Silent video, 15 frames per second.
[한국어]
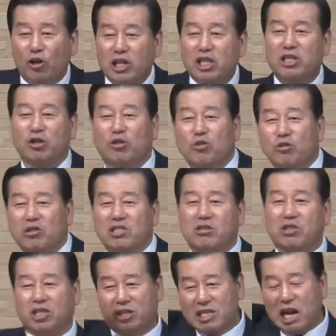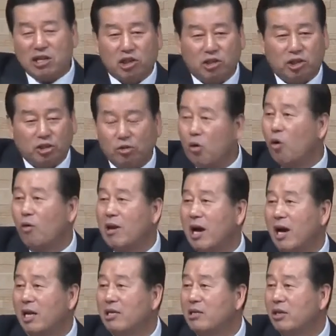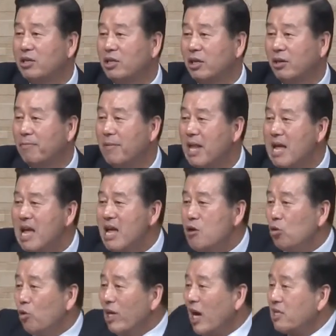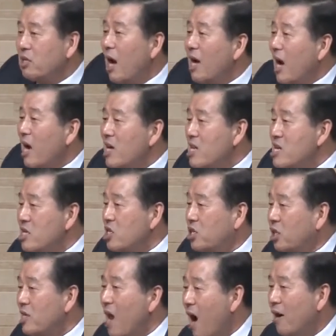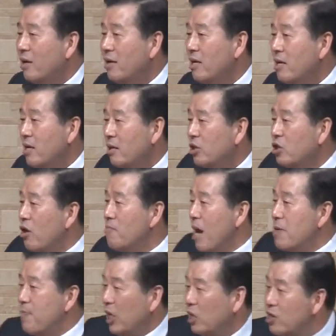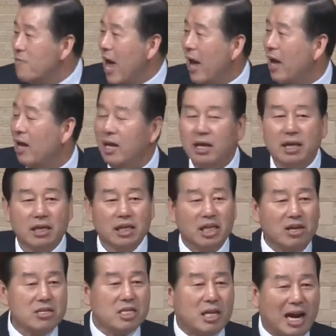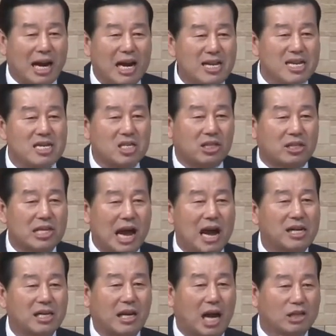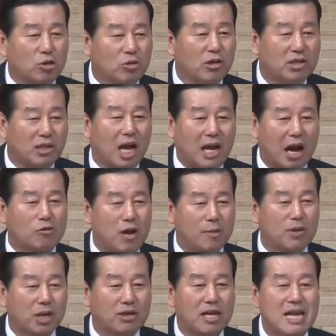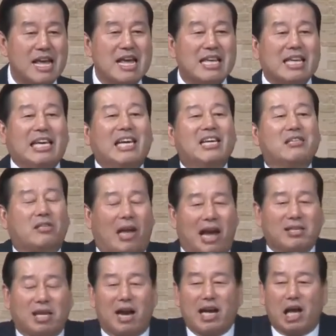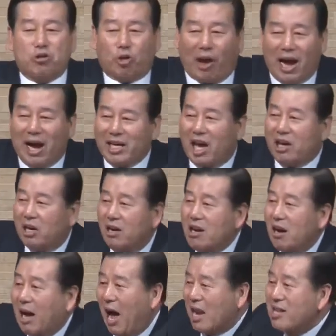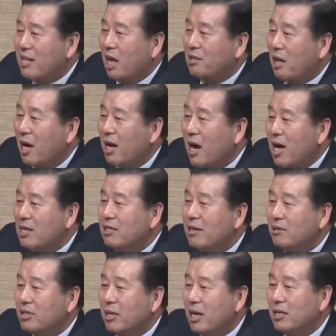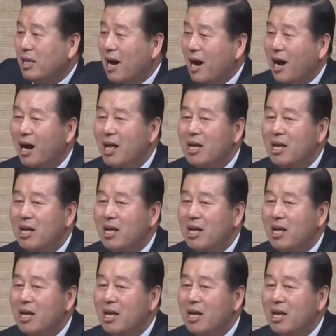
있어도 신앙 치고 올라가는 것처럼 우리가 살아있는 신앙, 정말 믿음에 이런 살아있는 신앙을 가지고 있다라고 하면 이 세상의 죄악에 흘러가는 데 따라가는 것이 아니라